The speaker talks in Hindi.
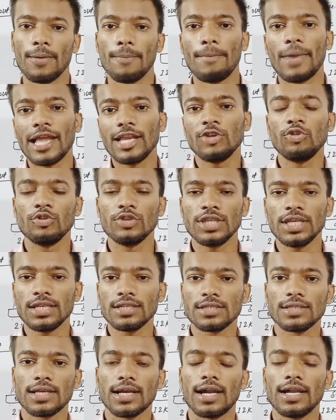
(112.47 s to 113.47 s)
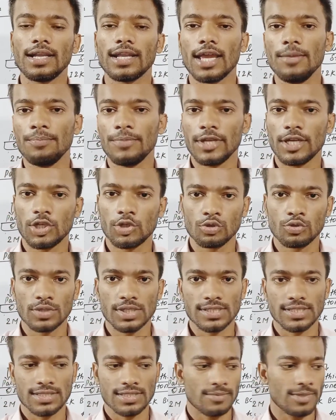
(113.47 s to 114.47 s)
पैलियोलिथिक का टाइम पीरियड को
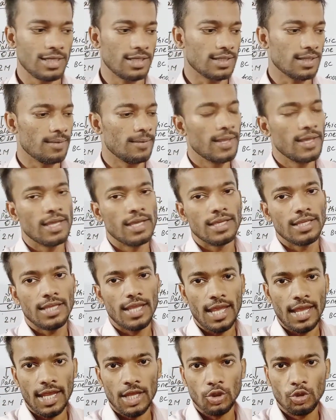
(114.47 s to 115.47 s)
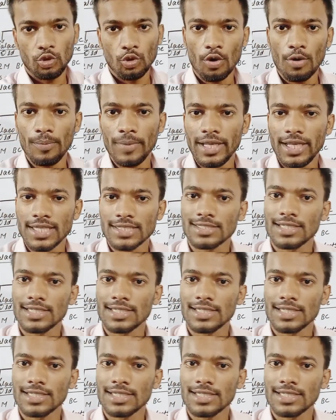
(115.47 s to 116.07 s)
थोड़ा सा समझ लेते हैं ये है दो मिलियन